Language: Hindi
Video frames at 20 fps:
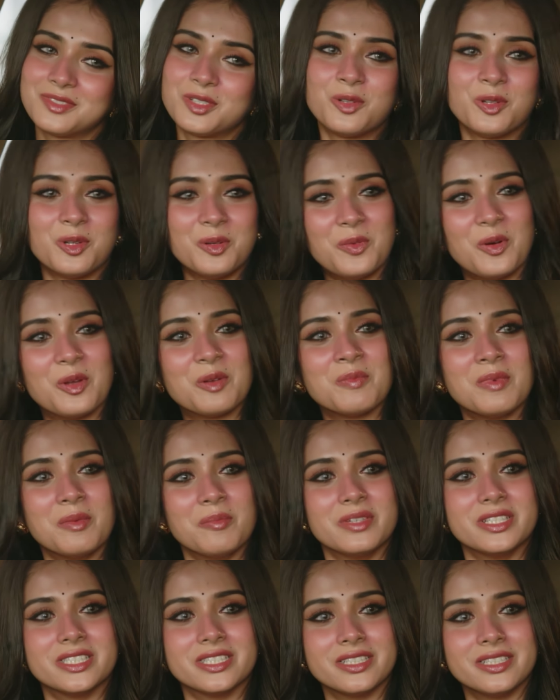यू नो वॉट
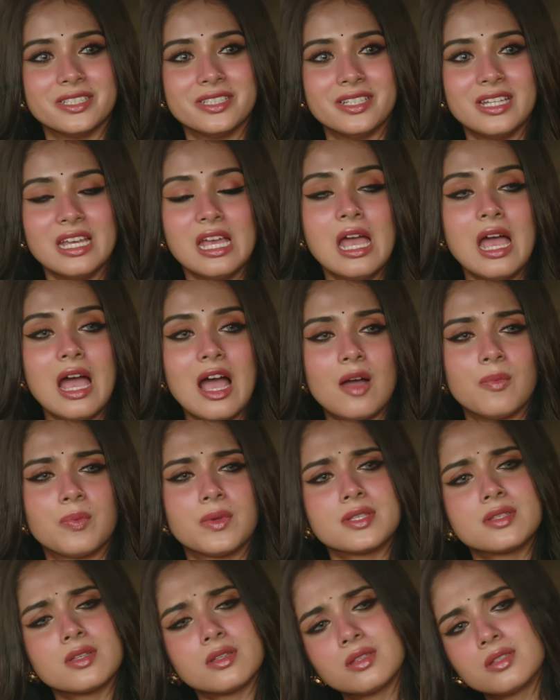मम्मी जी
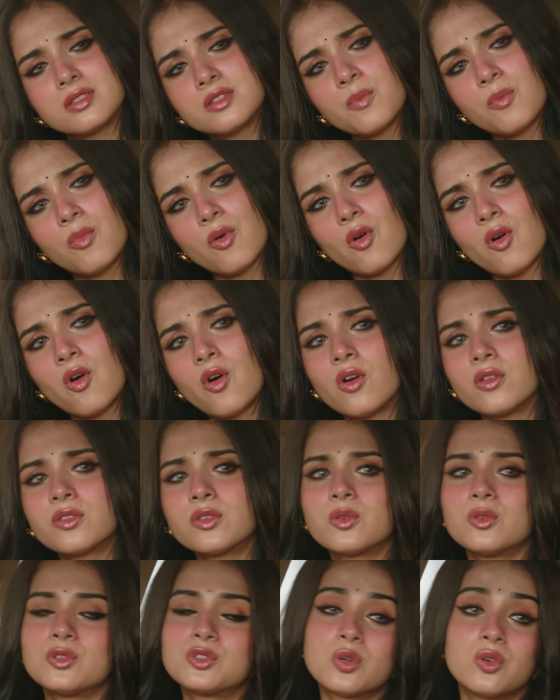आपके साथ उससे बहुत
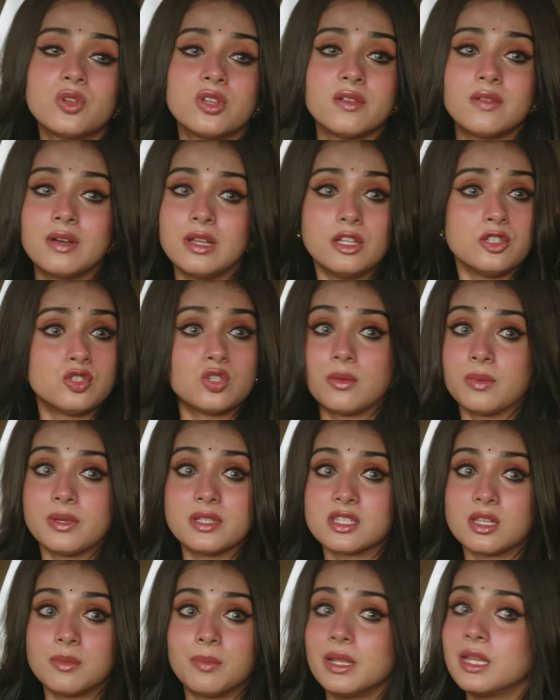कुछ होने वाला है जो आपके
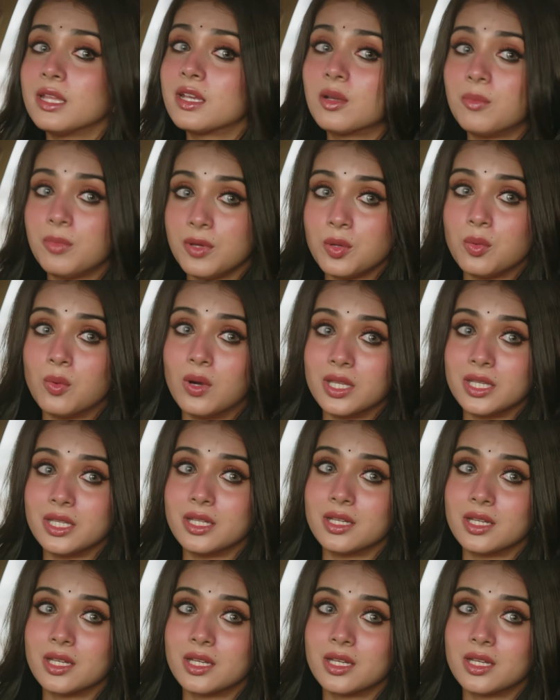साथ पहले कभी हुआ नहीं